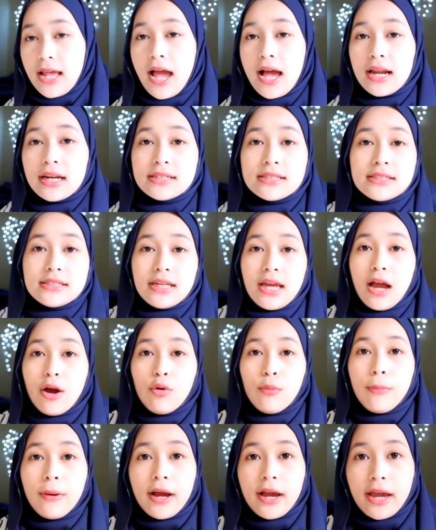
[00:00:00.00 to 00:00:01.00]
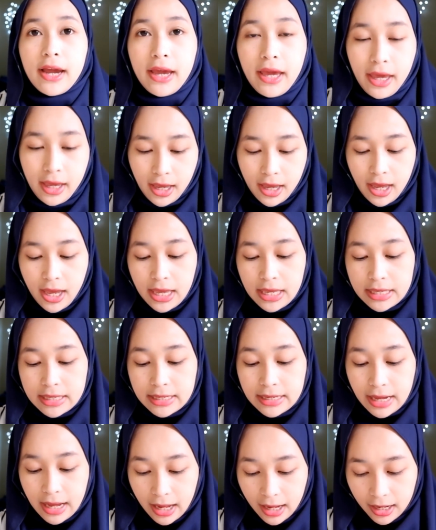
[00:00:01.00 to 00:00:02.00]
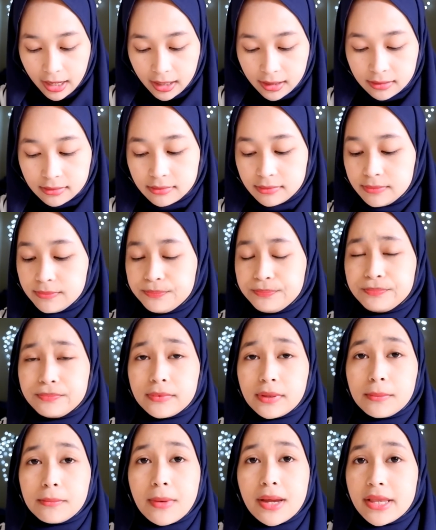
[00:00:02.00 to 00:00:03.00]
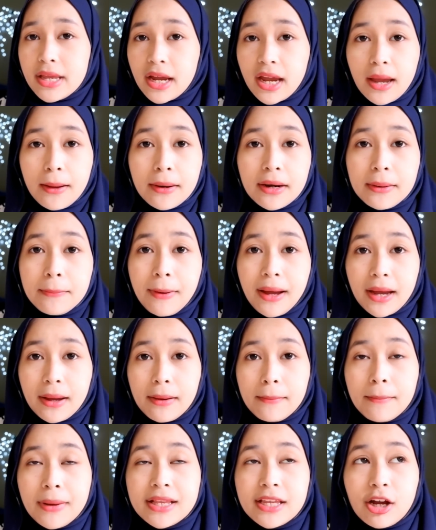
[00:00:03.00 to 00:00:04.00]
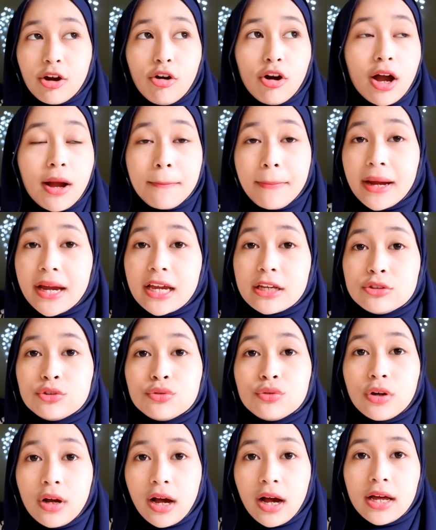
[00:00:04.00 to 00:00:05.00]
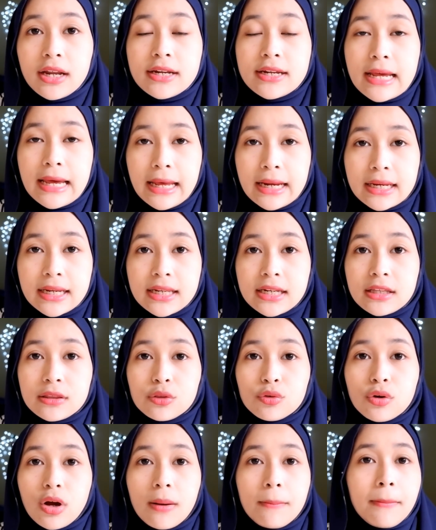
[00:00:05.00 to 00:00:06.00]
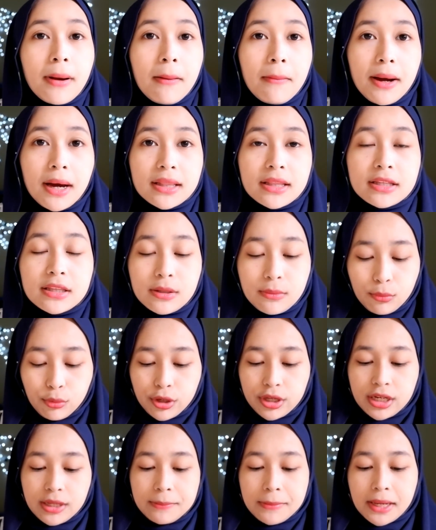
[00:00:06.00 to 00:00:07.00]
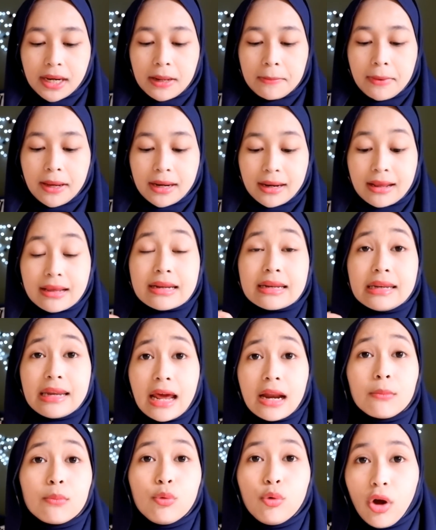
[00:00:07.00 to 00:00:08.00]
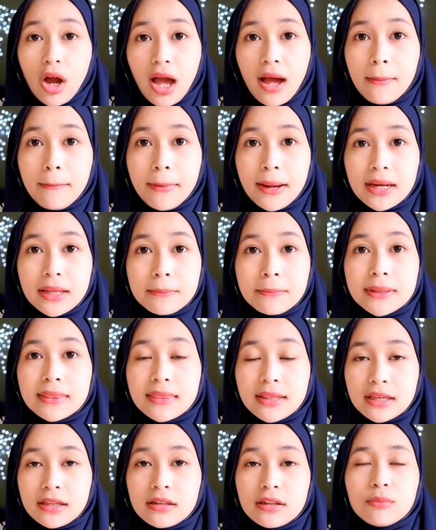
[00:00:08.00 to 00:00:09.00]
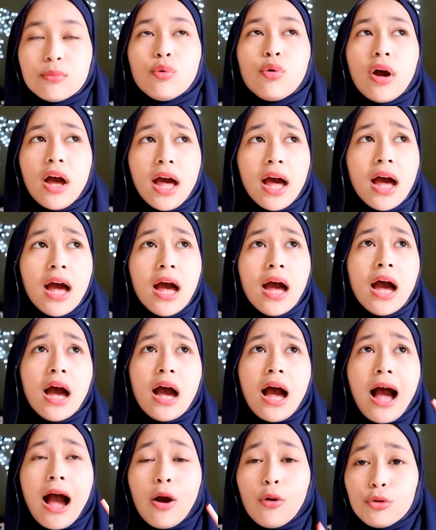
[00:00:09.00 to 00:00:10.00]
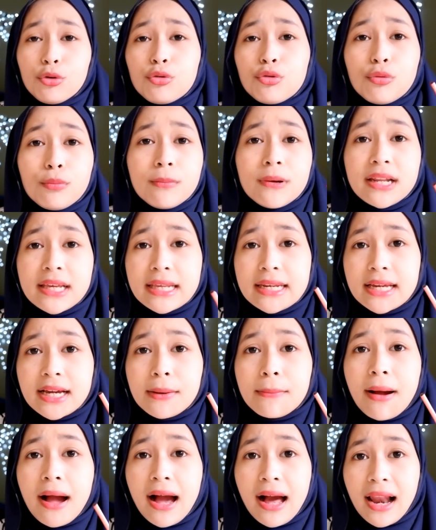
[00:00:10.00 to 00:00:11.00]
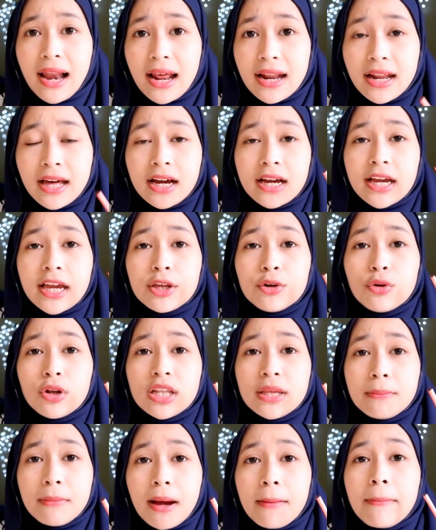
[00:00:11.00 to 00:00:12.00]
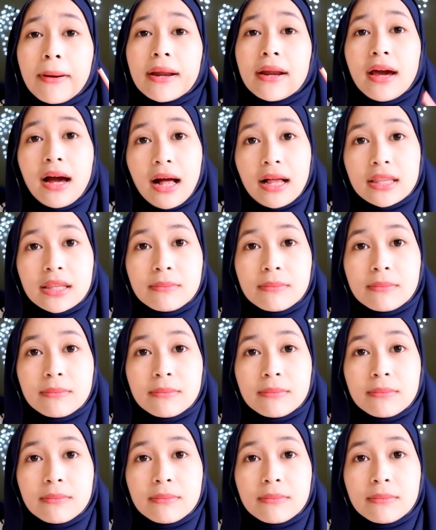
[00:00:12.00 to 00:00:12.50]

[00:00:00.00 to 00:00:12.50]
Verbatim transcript: Nah, alis ini aku pakai yang banyak yang dipak banyak orang pakai juga dan ini tuh gampang banget ditemuin di mana-mana dan murah paling penting itu murah aku dulu beli ini kemahalan harganya dua lima padahal